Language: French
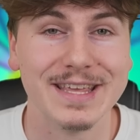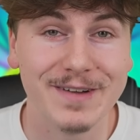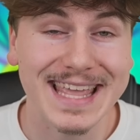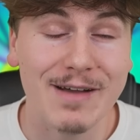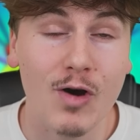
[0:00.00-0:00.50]

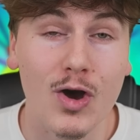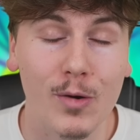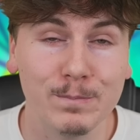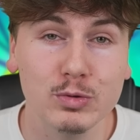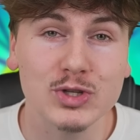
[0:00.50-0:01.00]
va y avoir
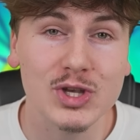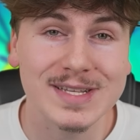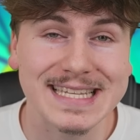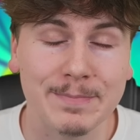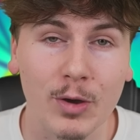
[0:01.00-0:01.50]

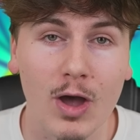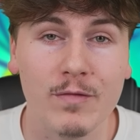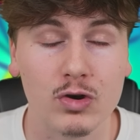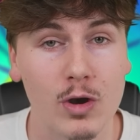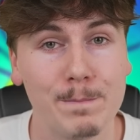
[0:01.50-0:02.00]
plusieurs
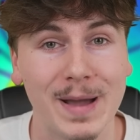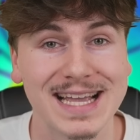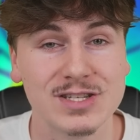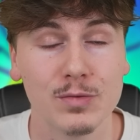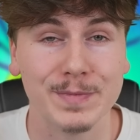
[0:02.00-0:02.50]
épreuves comme par
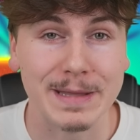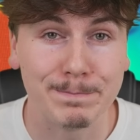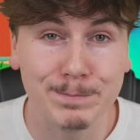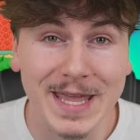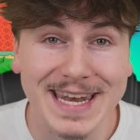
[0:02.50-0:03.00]
exemple des
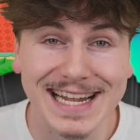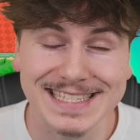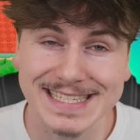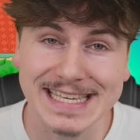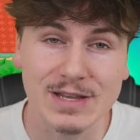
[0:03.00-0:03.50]

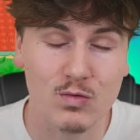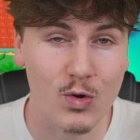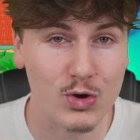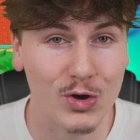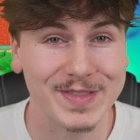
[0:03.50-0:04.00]
pénalties ou
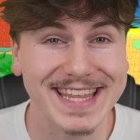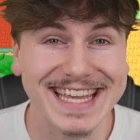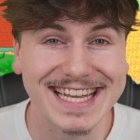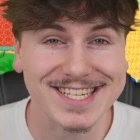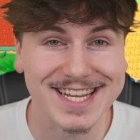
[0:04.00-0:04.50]
encore des
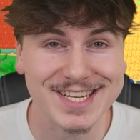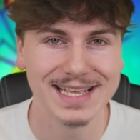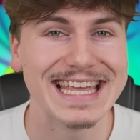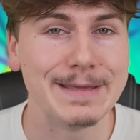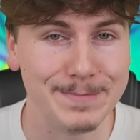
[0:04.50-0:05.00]

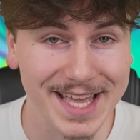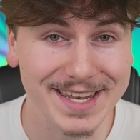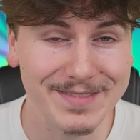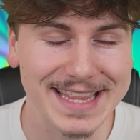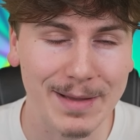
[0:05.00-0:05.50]
cache-cache. Et bien
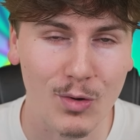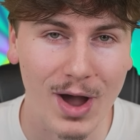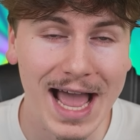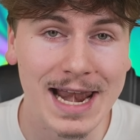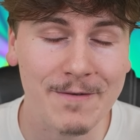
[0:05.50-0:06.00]
évidemment,
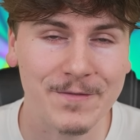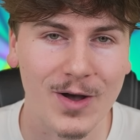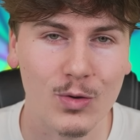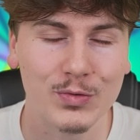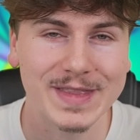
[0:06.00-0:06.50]
à la
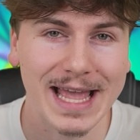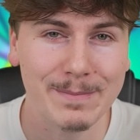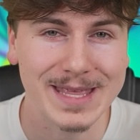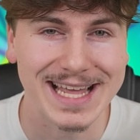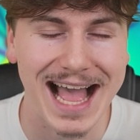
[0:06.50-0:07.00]
fin, on
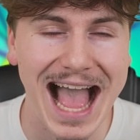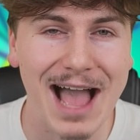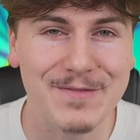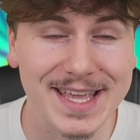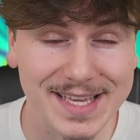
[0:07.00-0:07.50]
terminera
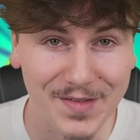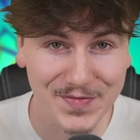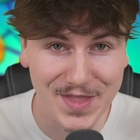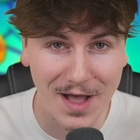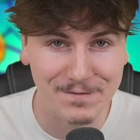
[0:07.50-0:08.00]
avec un 1v1
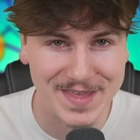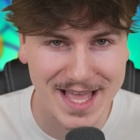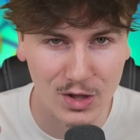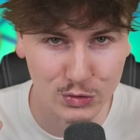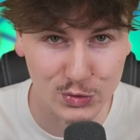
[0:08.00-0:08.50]

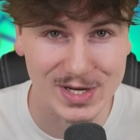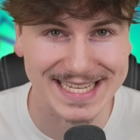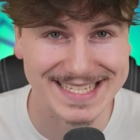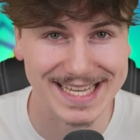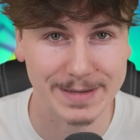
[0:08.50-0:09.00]
de l'extrême.